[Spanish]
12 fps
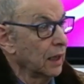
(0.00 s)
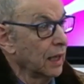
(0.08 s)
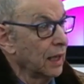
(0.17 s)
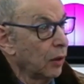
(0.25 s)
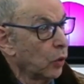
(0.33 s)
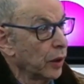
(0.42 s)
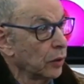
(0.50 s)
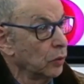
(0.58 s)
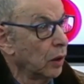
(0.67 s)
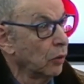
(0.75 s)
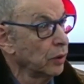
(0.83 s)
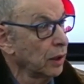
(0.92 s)
el
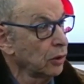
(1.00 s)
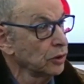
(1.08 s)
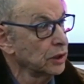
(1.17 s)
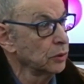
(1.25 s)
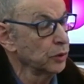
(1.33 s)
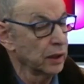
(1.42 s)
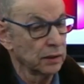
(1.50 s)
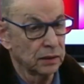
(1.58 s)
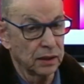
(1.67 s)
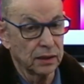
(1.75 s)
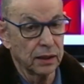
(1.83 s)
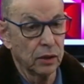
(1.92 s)
acuerdo a una
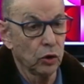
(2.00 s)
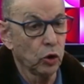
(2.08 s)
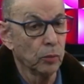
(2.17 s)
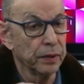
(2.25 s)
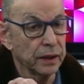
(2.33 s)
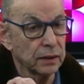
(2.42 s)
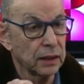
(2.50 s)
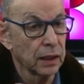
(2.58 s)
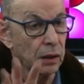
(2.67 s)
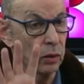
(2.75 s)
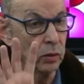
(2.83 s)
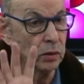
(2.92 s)
constituyente y de no
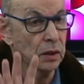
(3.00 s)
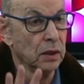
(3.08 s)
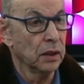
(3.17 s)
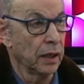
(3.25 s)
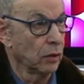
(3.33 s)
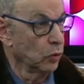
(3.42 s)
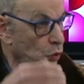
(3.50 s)
convertirlo en